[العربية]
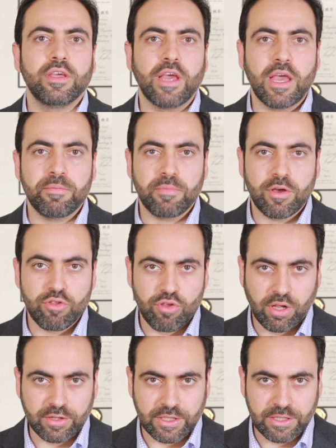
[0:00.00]
يا اما
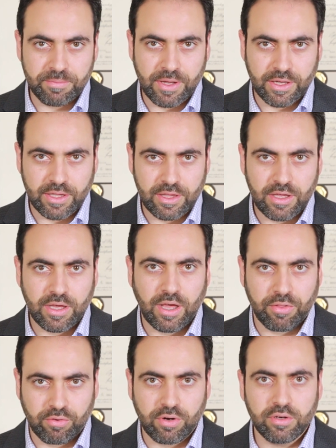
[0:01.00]
جلطه دماغيه
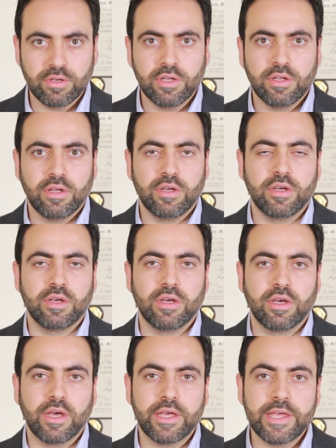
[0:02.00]
خثره
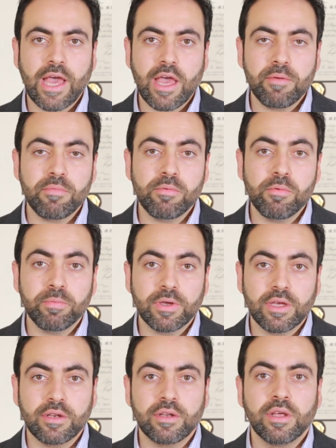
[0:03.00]
آه، يا اما
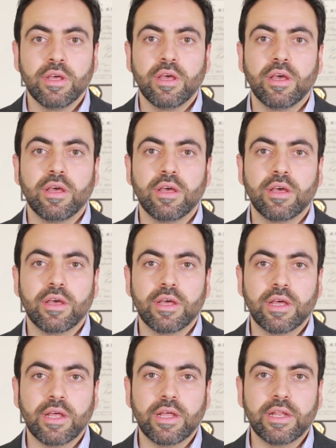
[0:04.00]
ممكن
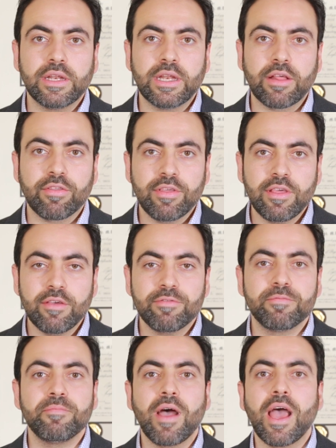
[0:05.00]
آه،
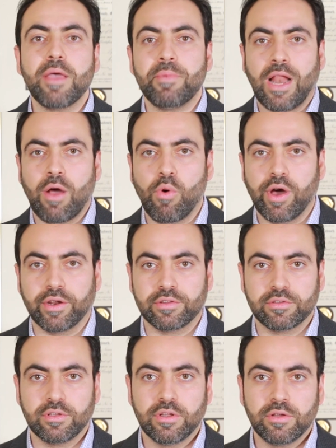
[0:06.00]
نزيف ما عمل
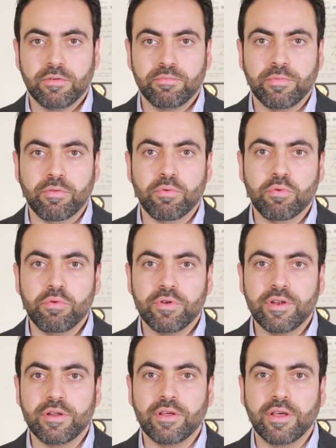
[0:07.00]
عوارض بس
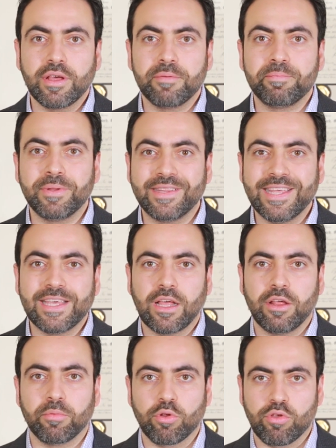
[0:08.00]
بكون آه، بتيك
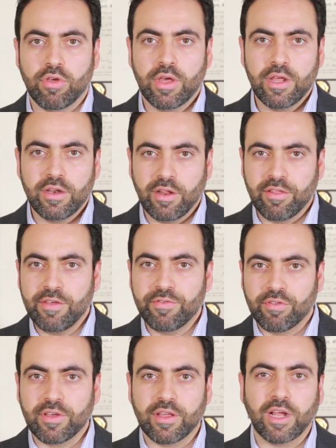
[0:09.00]
الهمرج
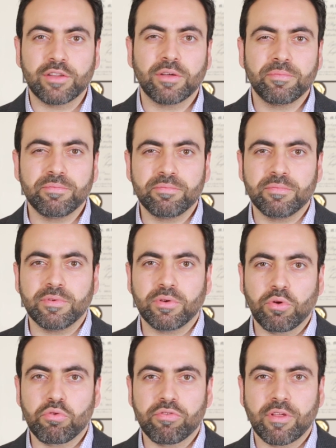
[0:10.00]
نزيف صغير هذا
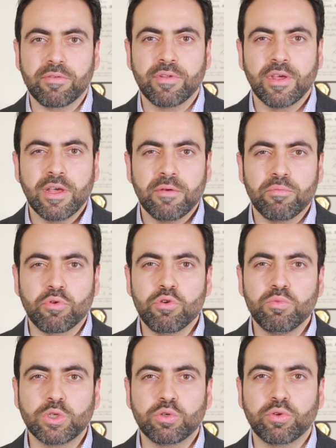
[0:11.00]
خصوصا
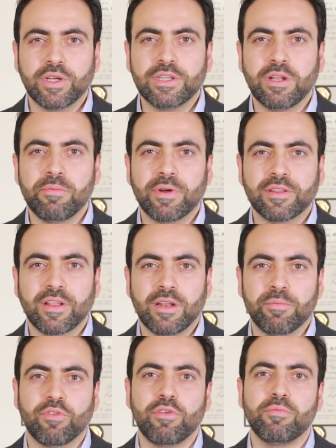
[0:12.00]
بكون مشهور عند المرضى
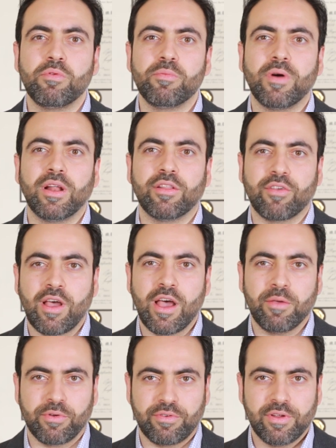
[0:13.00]
اللي بيصيبهم
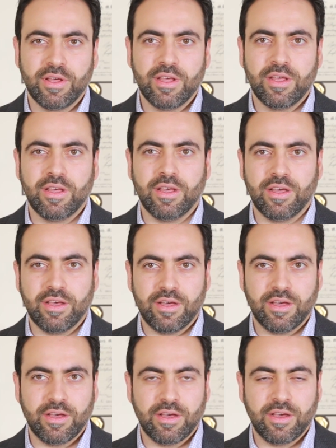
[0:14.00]
الزهايمر
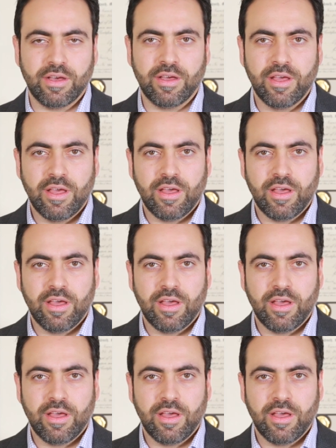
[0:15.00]
آه،